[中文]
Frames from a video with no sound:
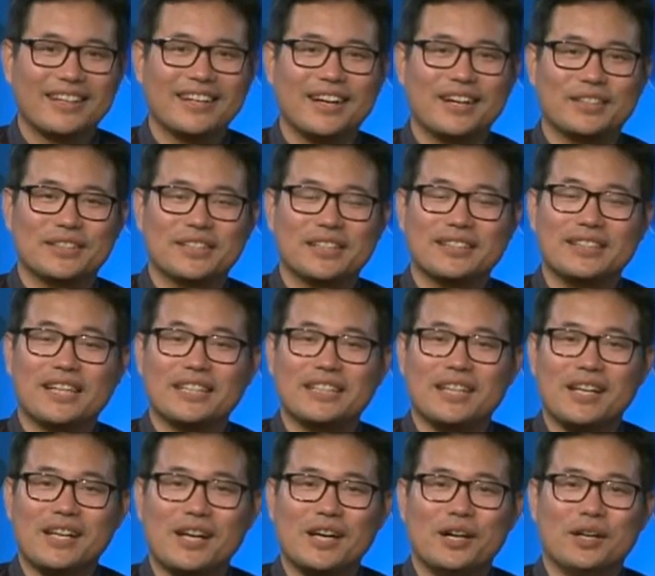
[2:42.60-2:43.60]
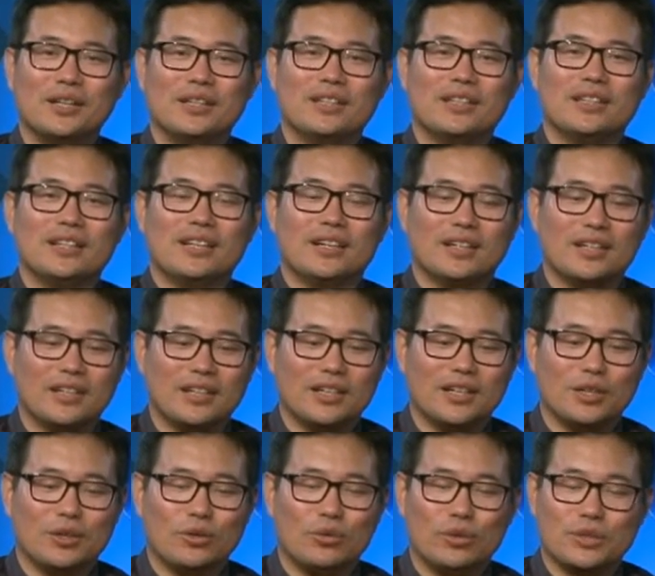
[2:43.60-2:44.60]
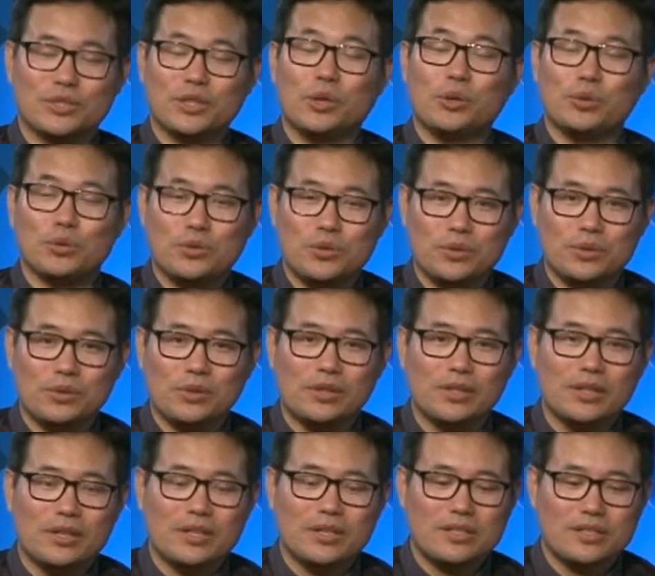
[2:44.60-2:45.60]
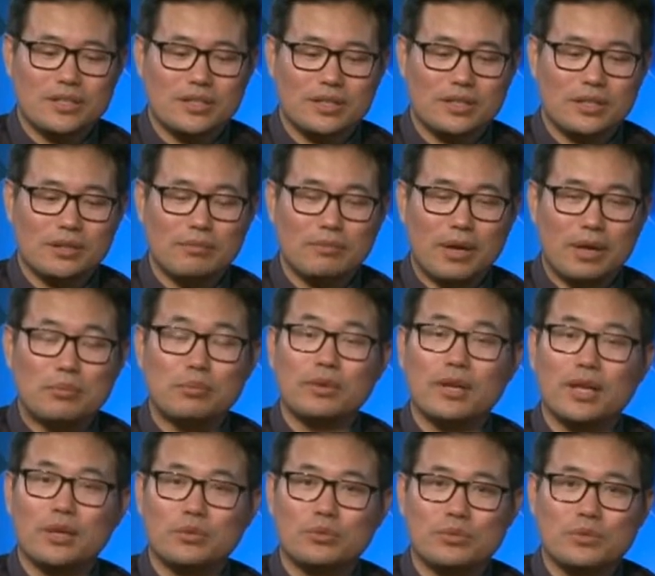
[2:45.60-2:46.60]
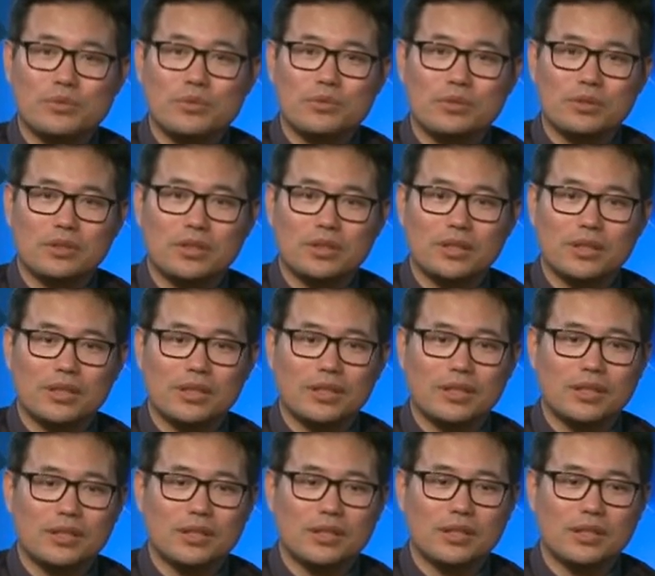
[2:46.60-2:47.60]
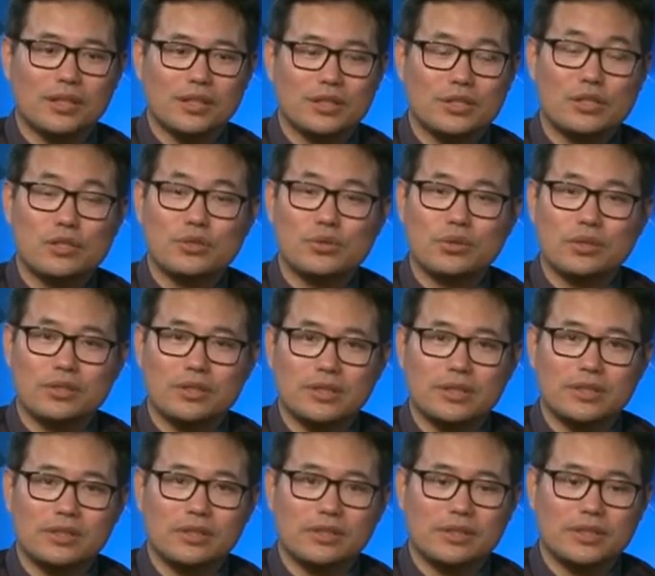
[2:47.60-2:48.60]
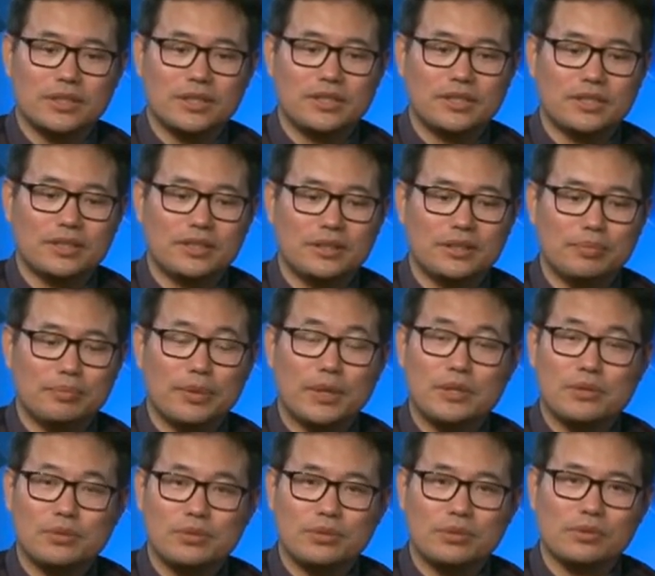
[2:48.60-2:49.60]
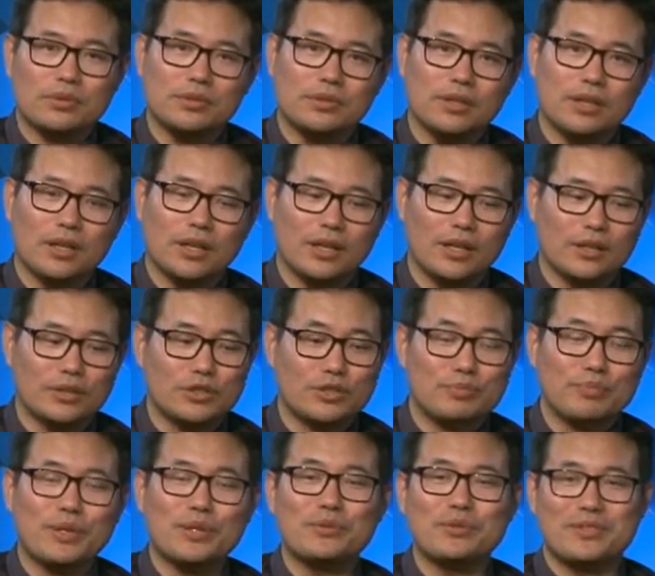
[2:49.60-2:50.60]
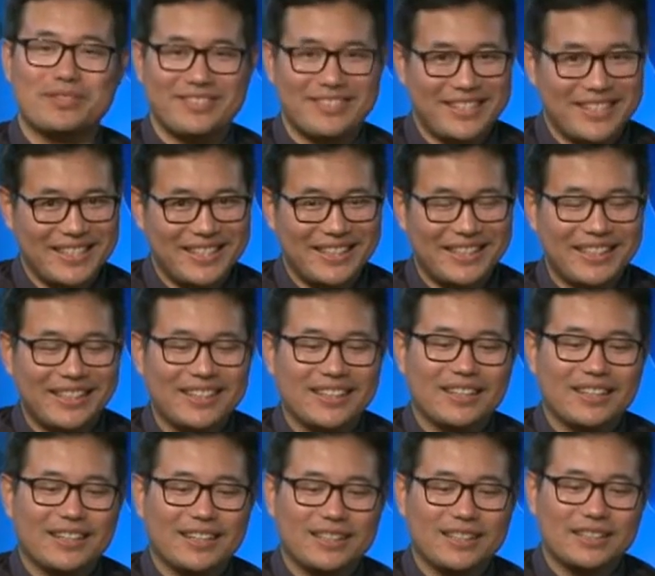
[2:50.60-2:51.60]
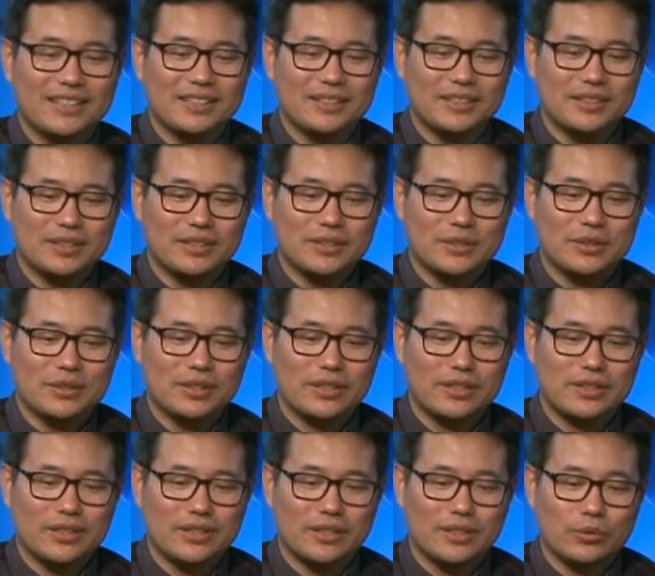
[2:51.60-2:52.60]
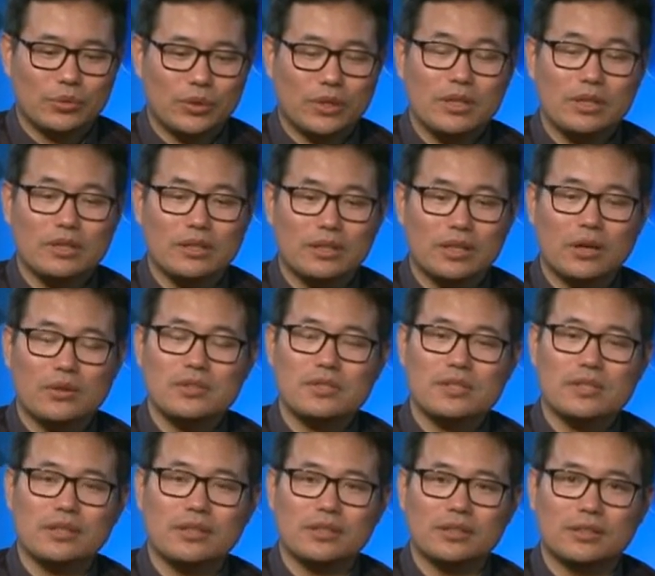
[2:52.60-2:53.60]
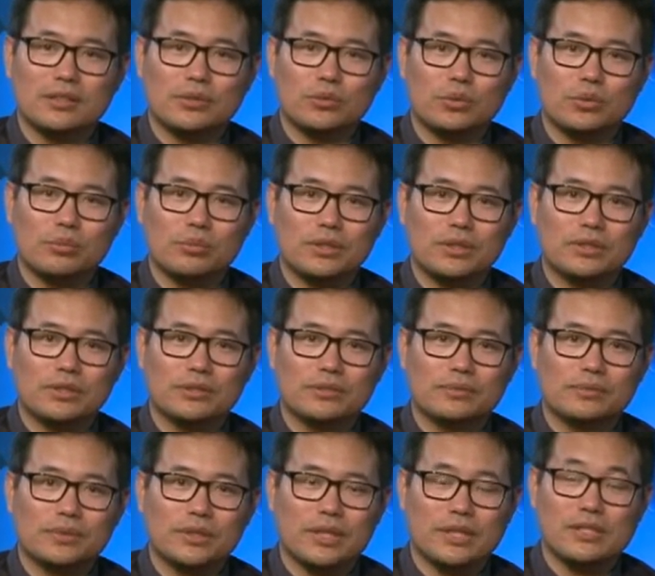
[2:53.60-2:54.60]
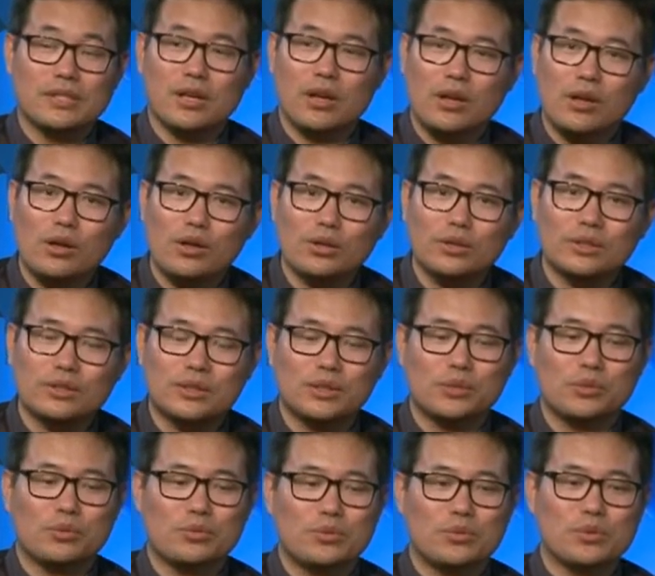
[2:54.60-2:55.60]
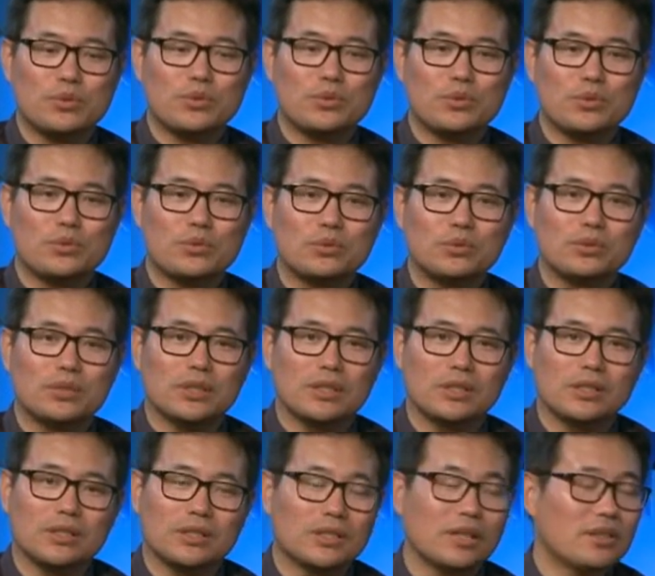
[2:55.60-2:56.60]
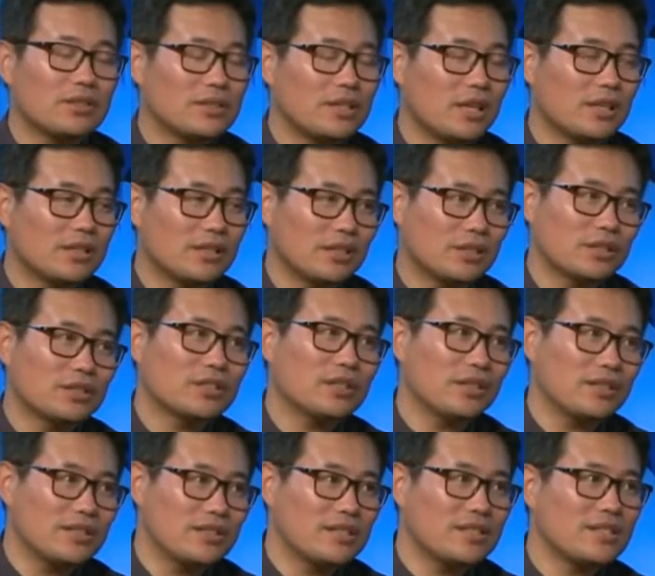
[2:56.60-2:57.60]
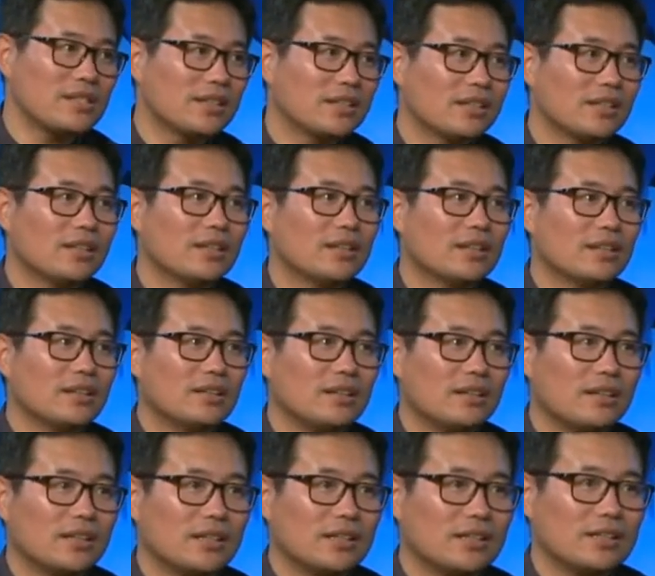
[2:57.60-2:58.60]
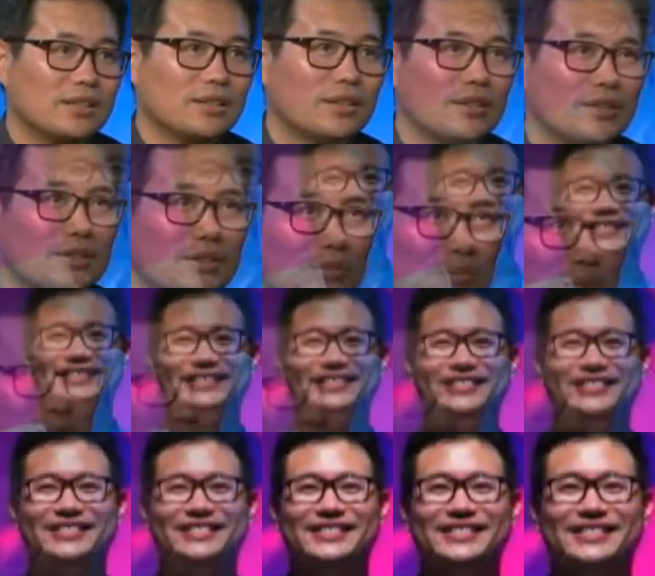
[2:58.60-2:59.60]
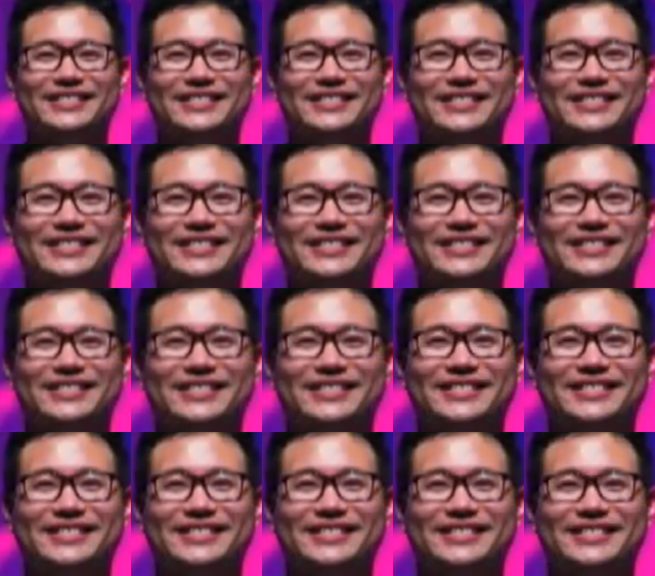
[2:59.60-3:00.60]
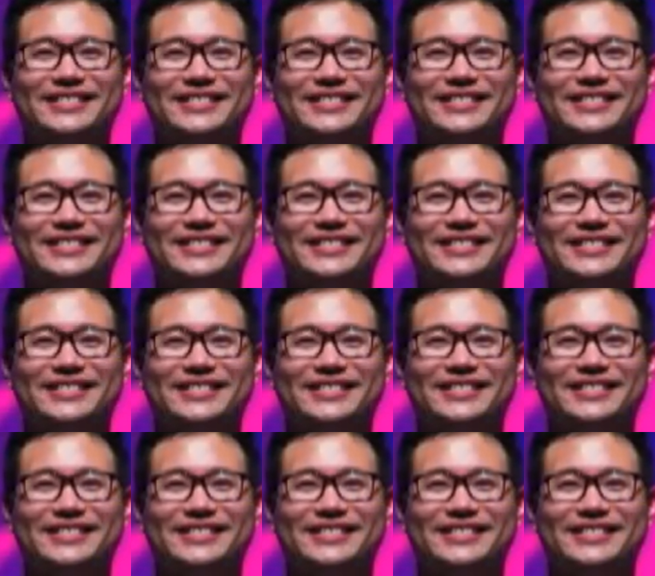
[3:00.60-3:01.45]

好的，大家好，啊，我叫胡旭，是《麦木兰》舞剧的呃制作人以及编剧啊编剧之一。呃，所以我也很高兴，我们很骄傲，这个舞剧最终能得到这样的一个成绩，对，呃，赢得了这么多的正面的反响，是，呃，